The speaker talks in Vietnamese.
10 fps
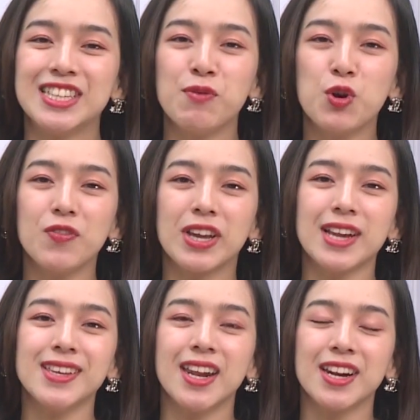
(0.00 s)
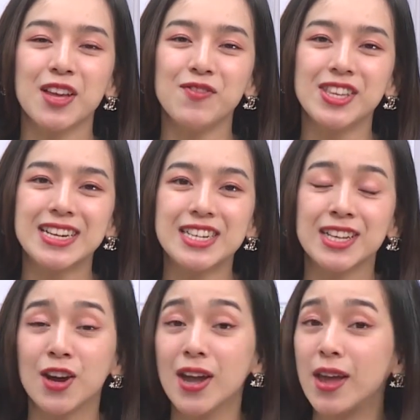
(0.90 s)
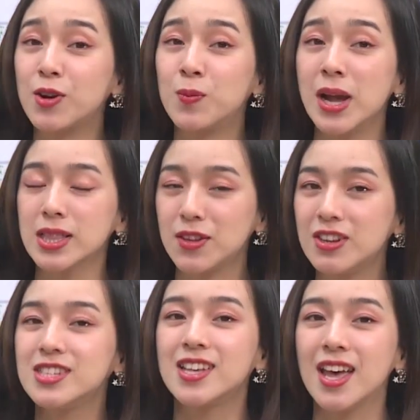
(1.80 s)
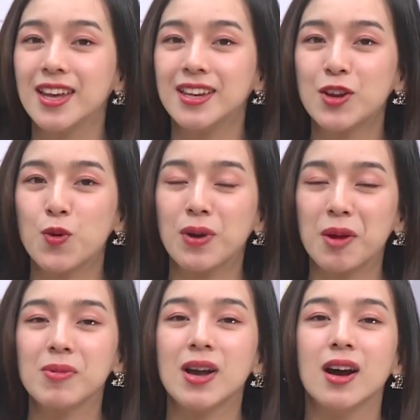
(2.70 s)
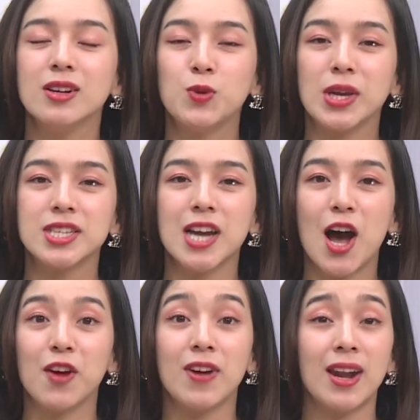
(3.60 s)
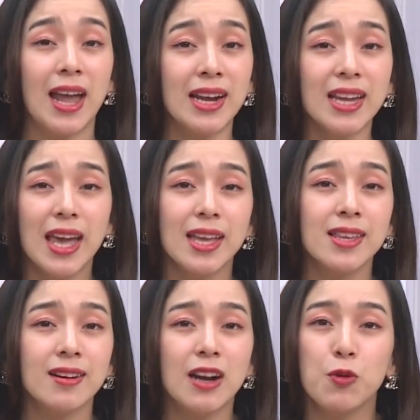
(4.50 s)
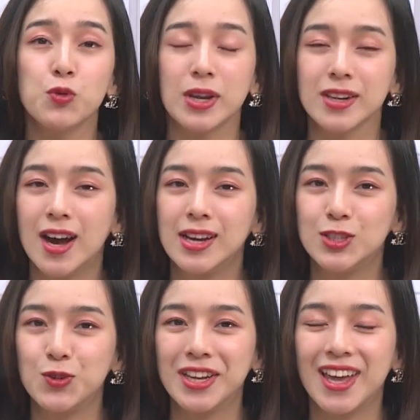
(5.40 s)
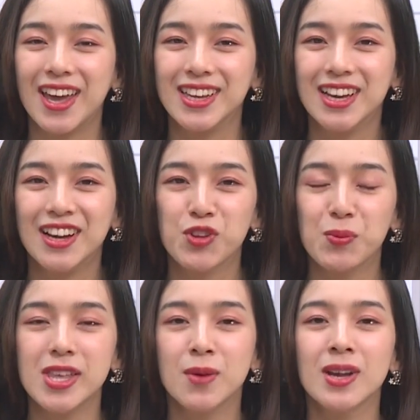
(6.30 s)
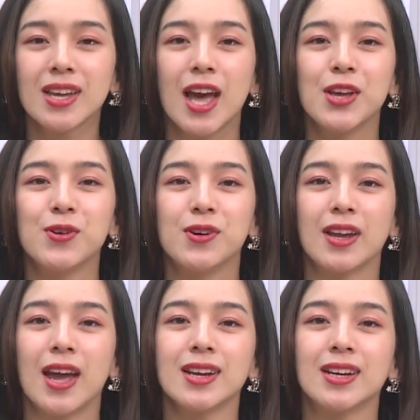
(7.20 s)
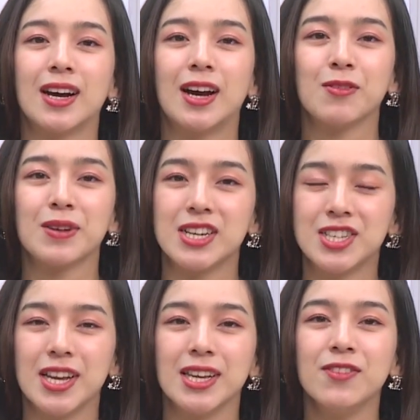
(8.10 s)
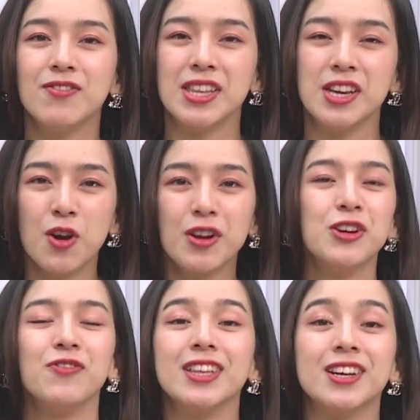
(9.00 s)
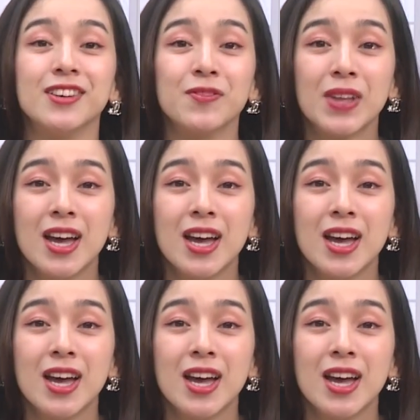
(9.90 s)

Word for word: Chào mừng quý vị khán giả đang đến với chương trình Có hẹn cùng HTVC để cùng gặp gỡ chuyện trò và lắng nghe những câu chuyện đời, chuyện nghề, chuyện bây giờ mới kể của các uh, nghệ sĩ và những con người phi thường.